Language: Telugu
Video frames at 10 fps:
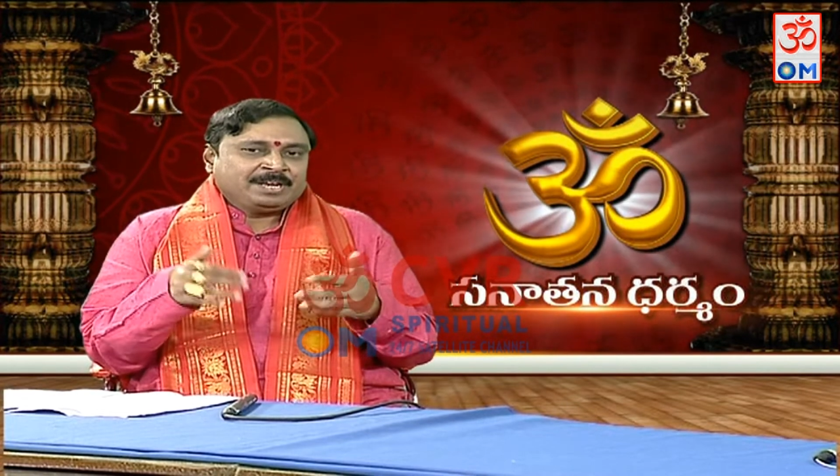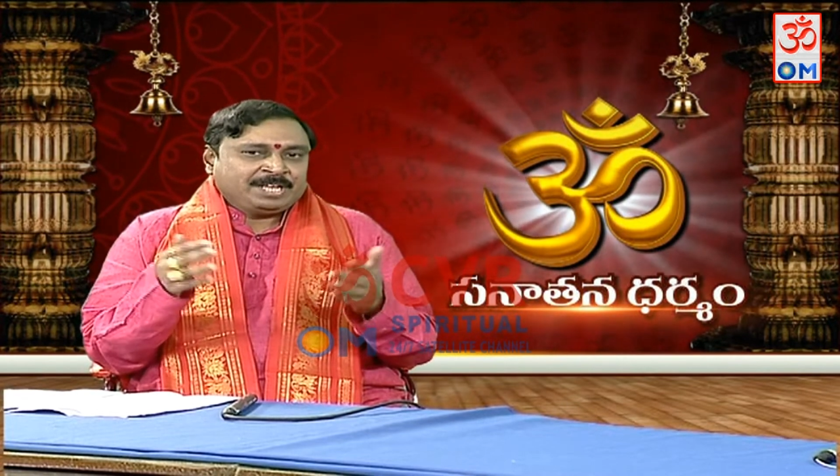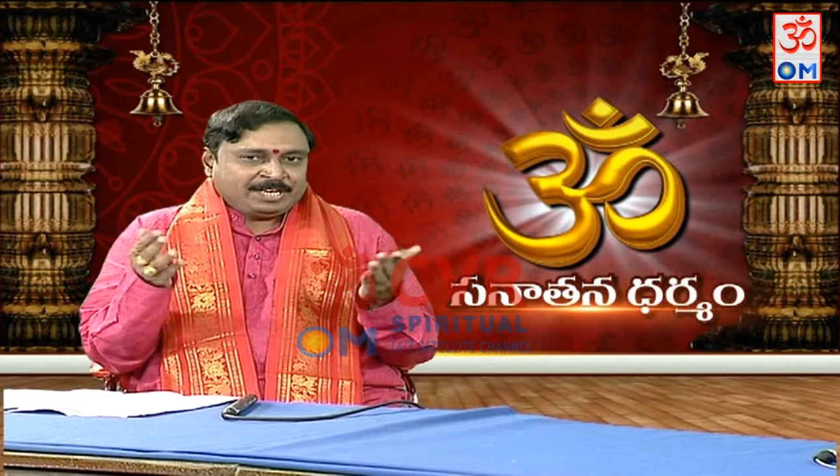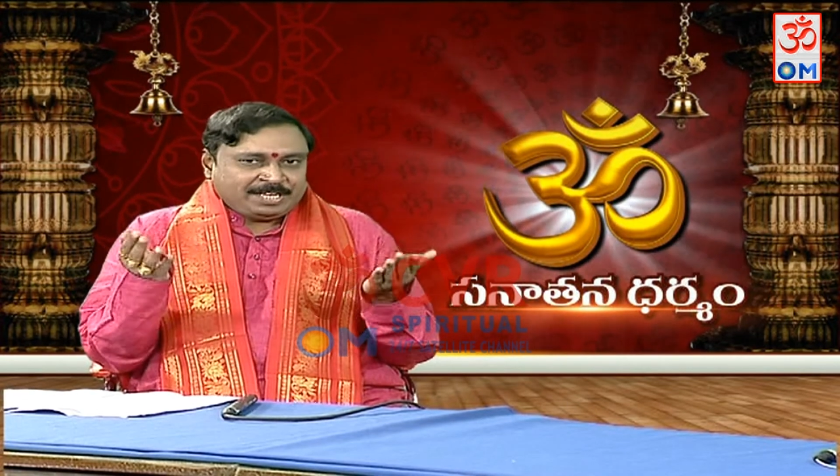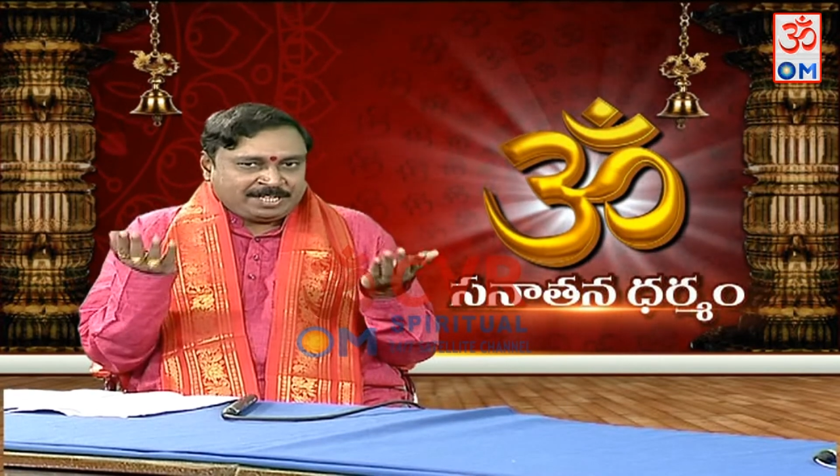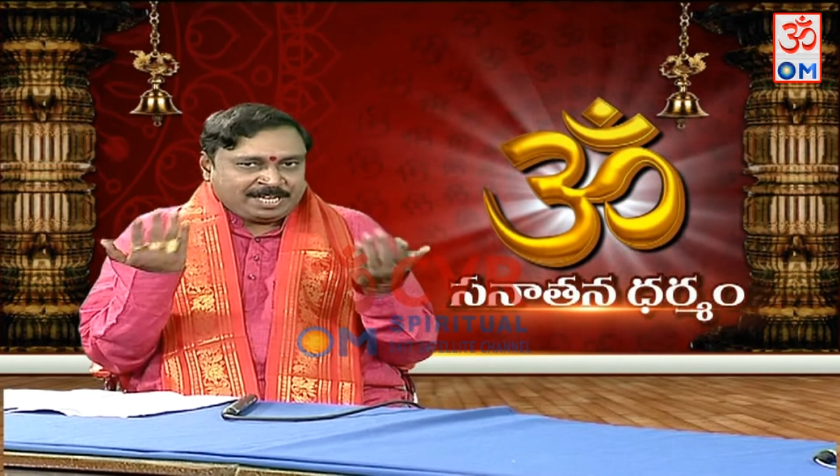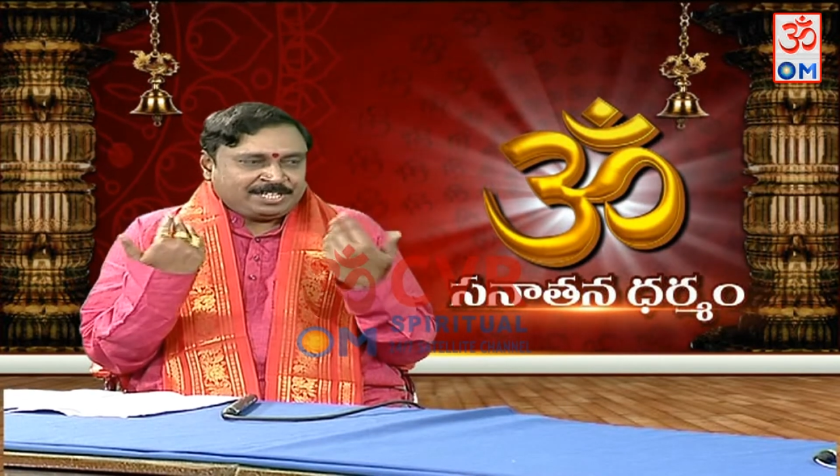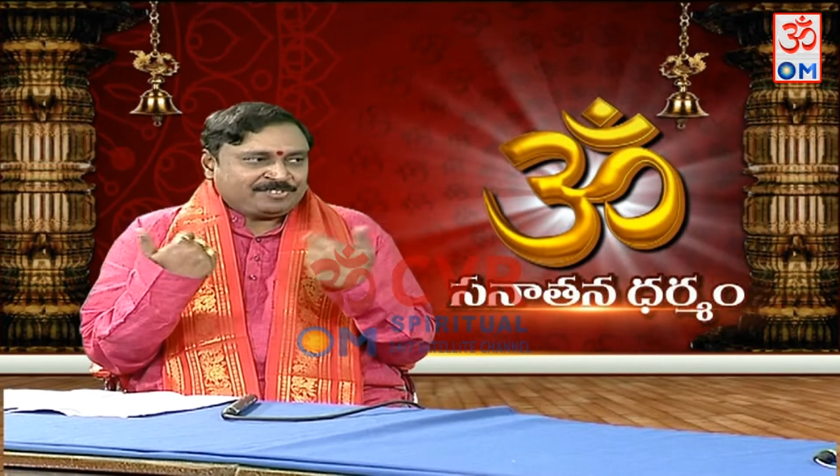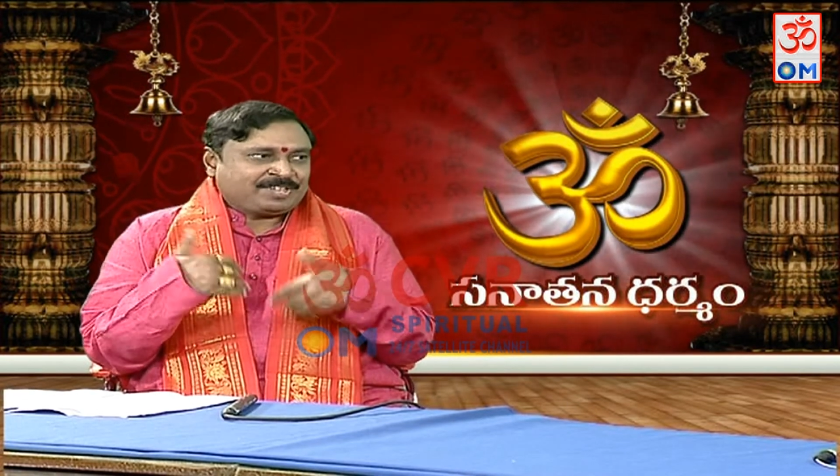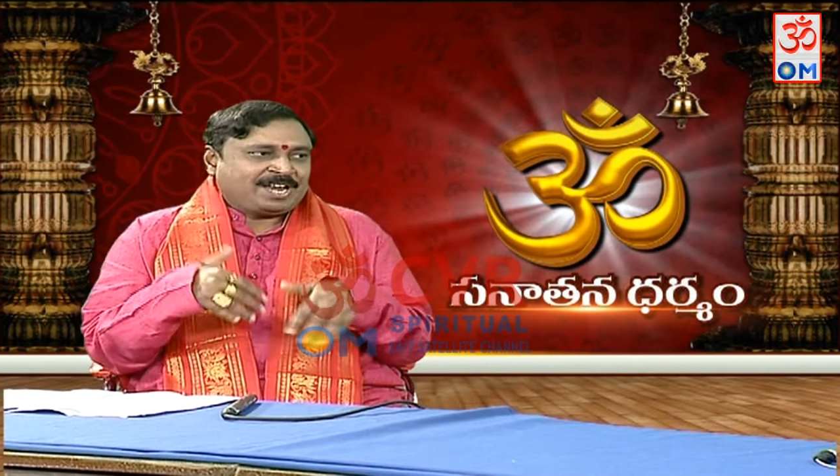నేను ఇదే
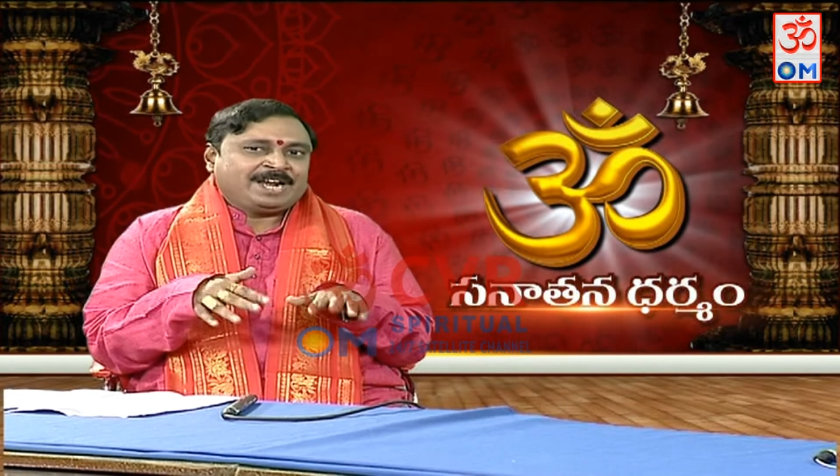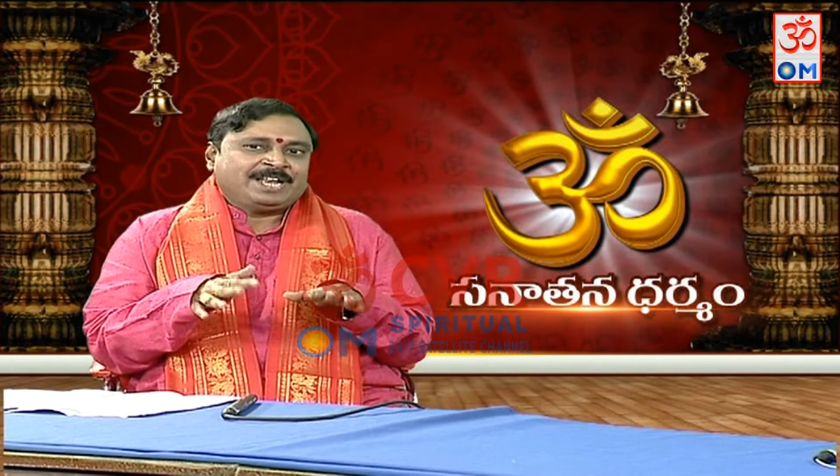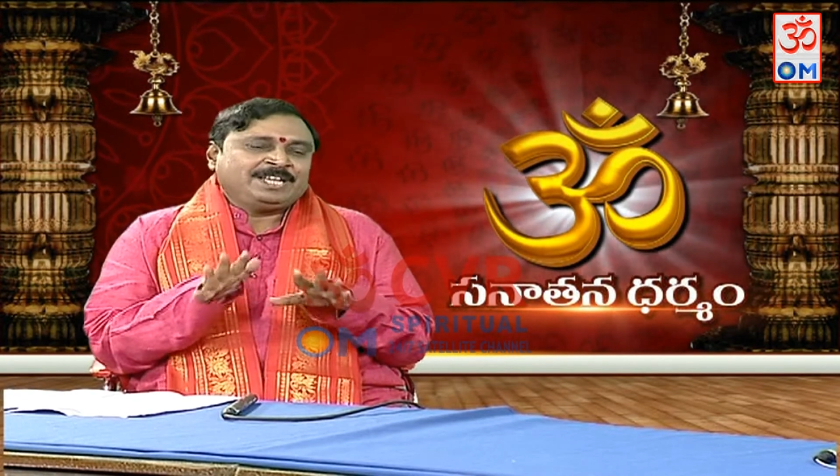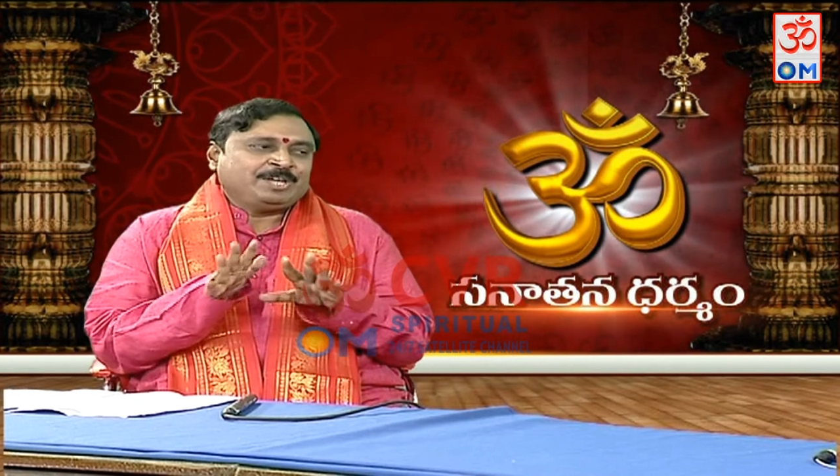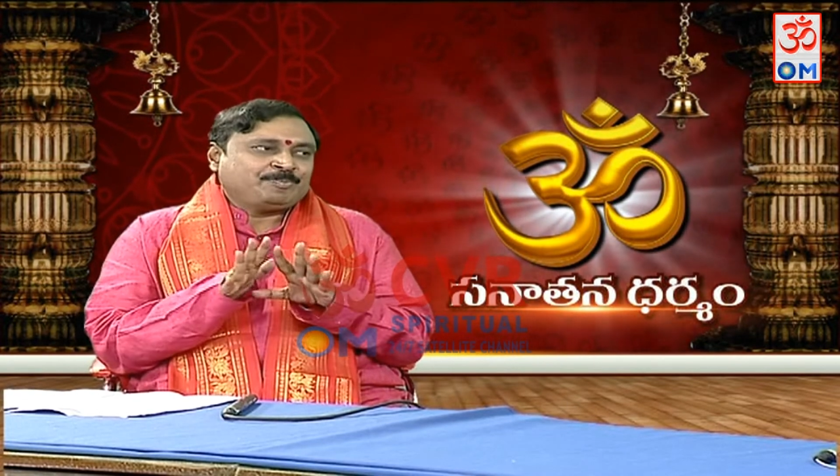తీసుకురాండి అని